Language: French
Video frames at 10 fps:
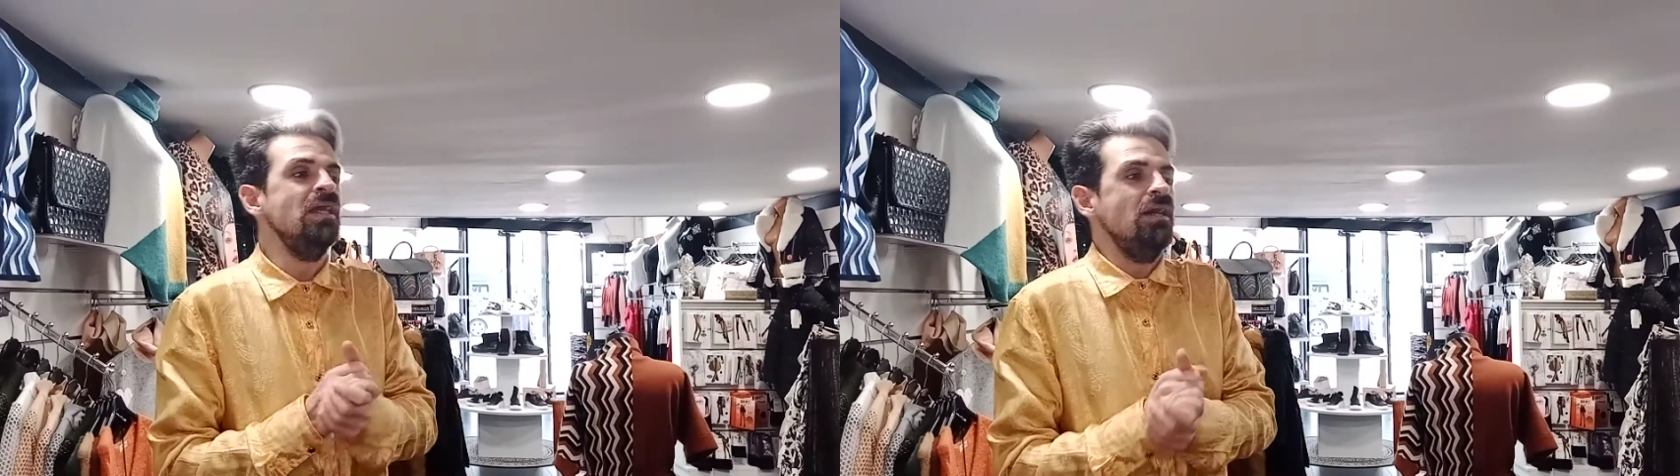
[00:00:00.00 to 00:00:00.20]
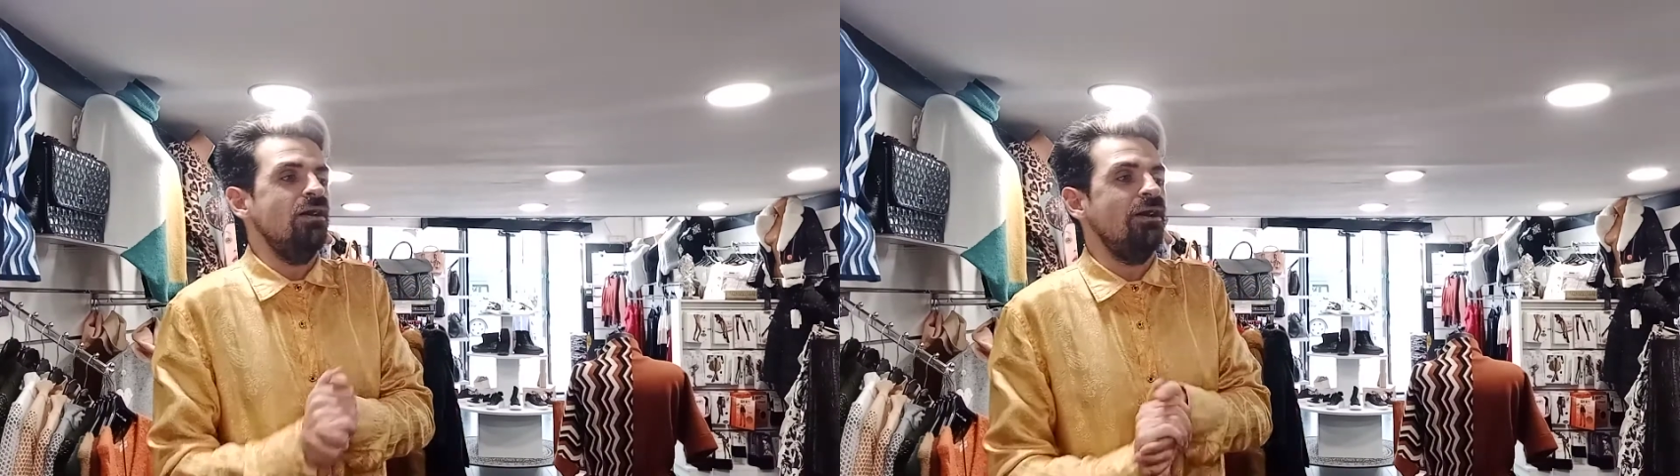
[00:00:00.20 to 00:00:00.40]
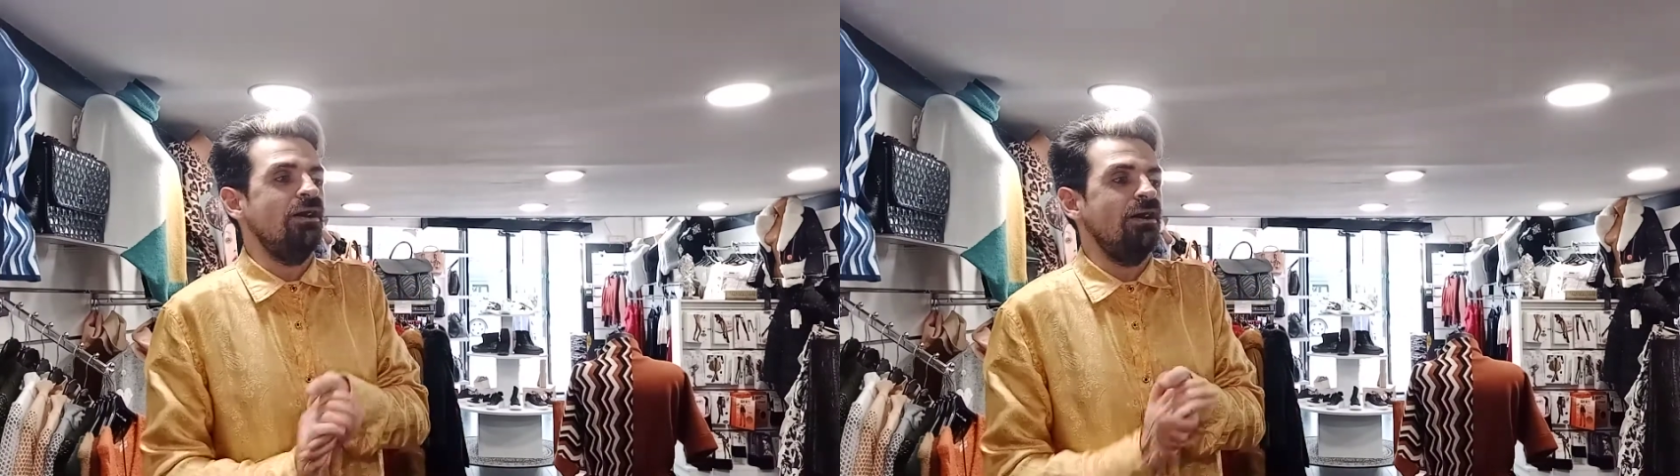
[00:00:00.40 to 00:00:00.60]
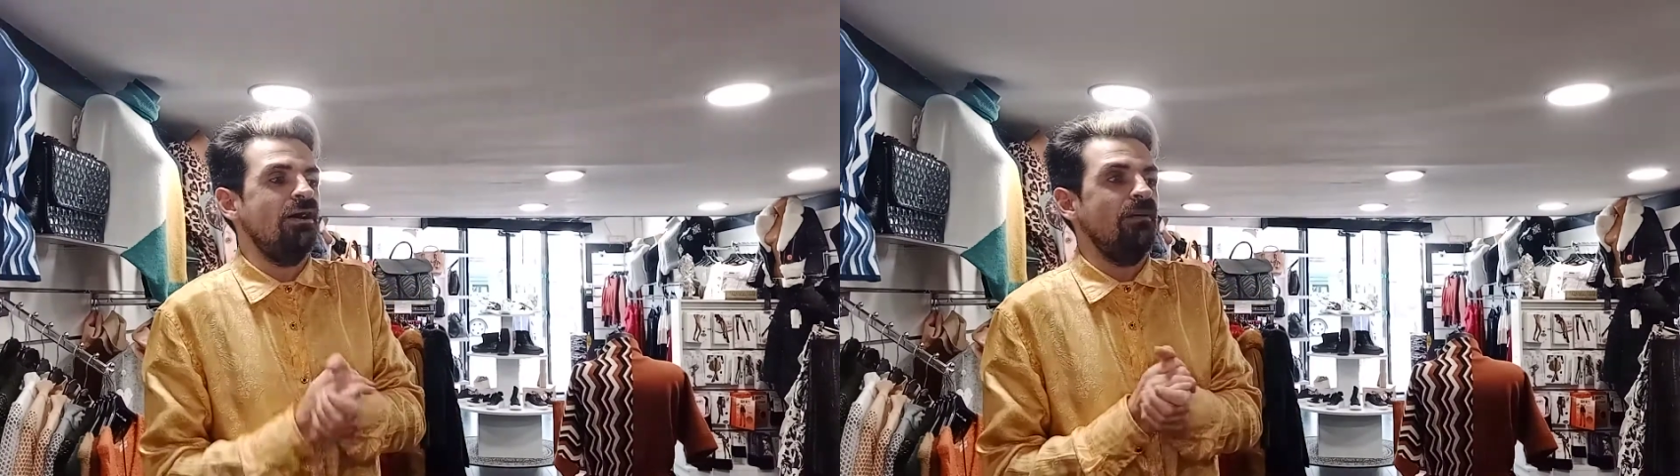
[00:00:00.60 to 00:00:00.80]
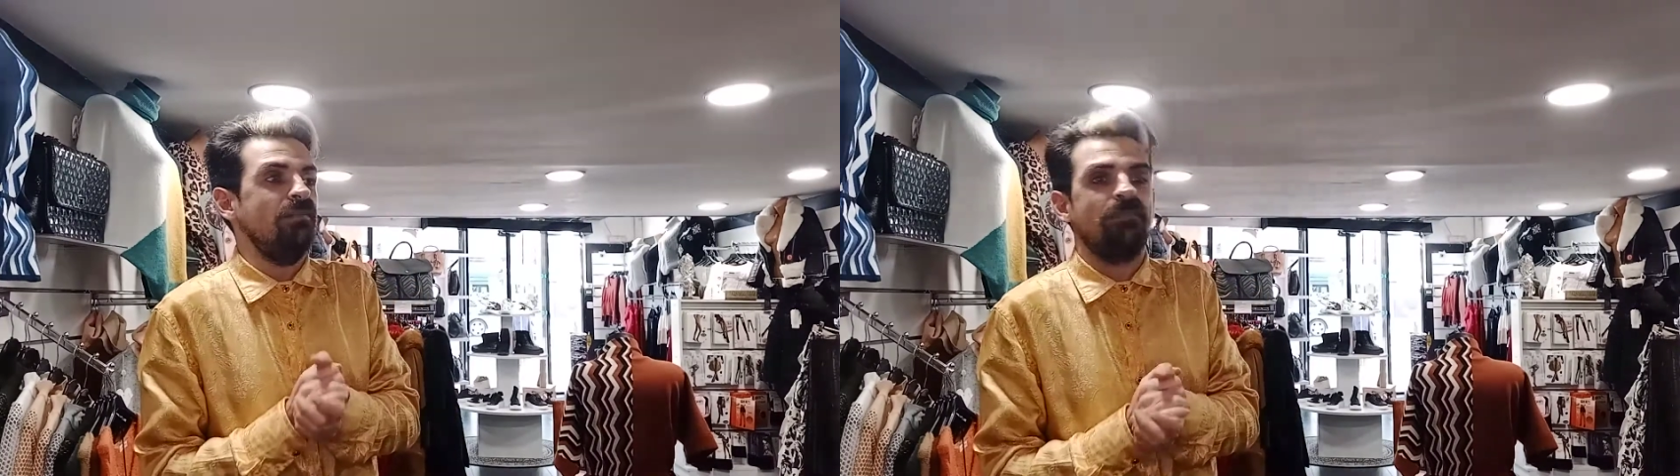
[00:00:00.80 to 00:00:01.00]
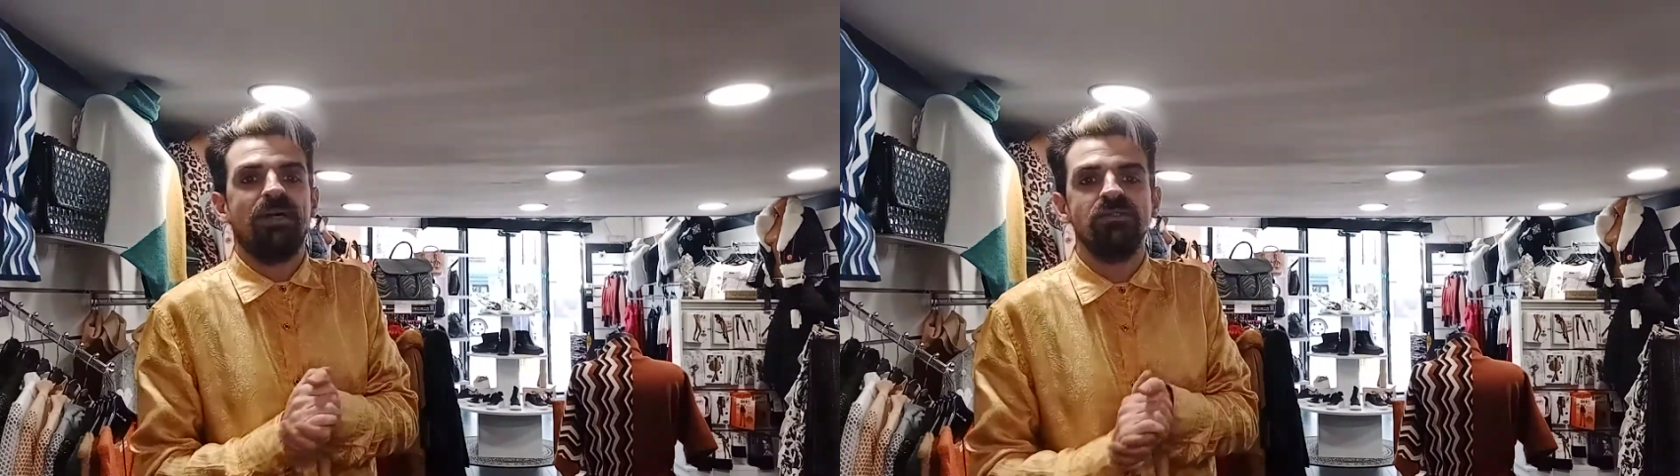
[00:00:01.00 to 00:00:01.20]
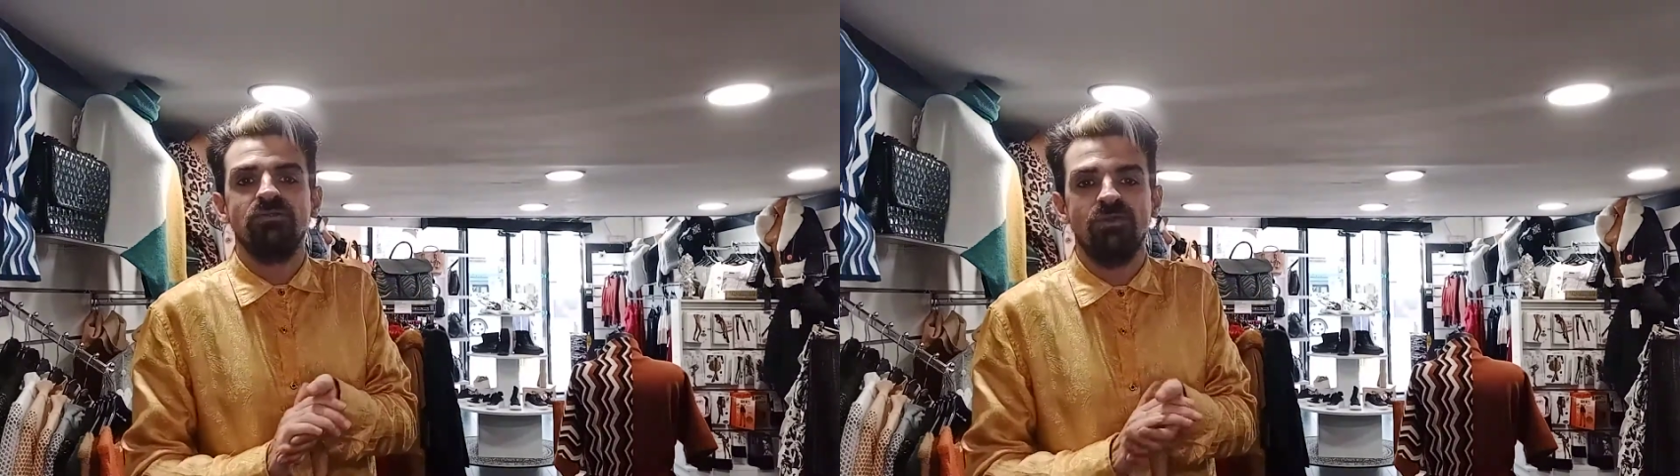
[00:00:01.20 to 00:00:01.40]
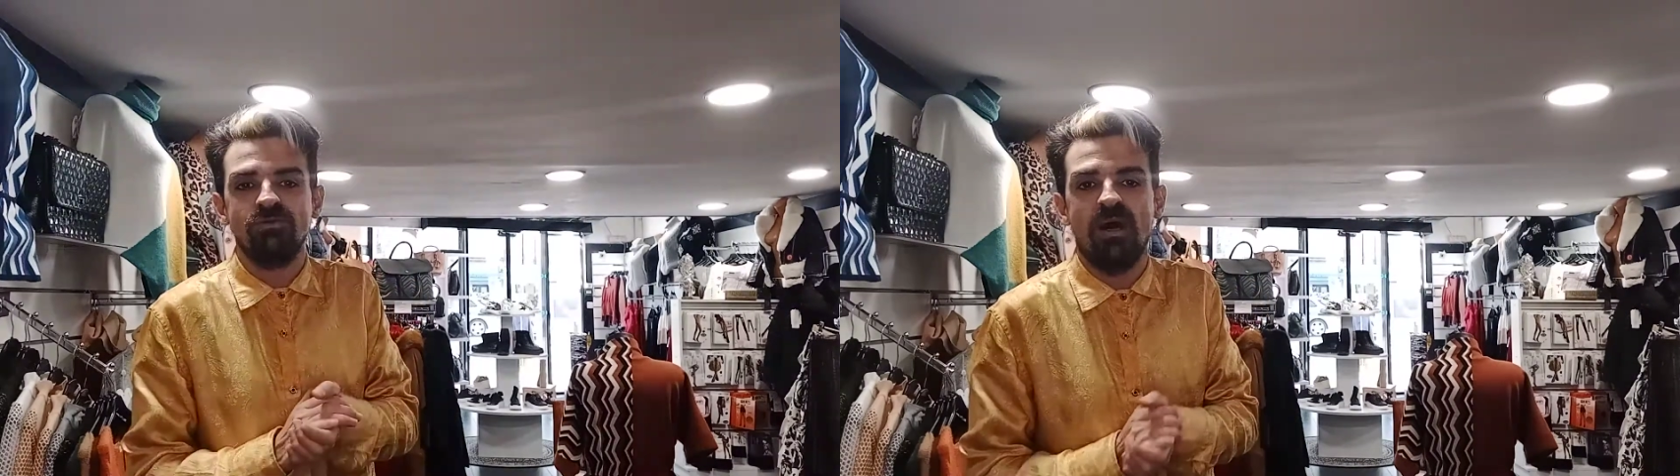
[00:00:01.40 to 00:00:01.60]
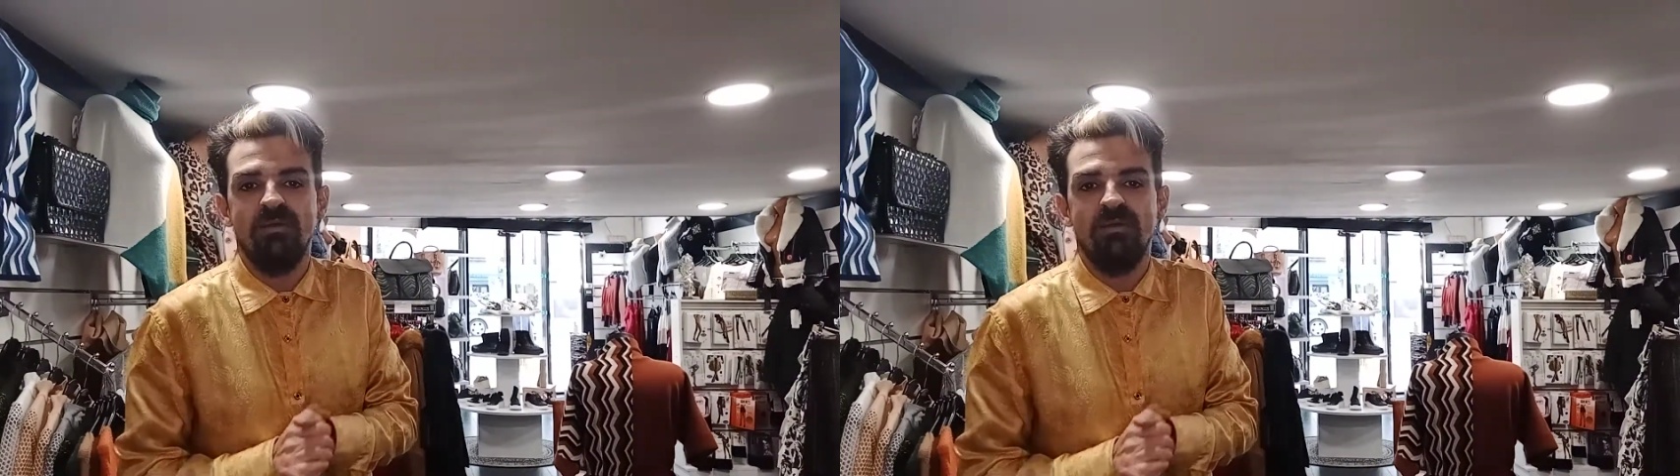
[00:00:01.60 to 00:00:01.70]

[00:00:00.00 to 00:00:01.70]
Euh, ben, prends soin de toi.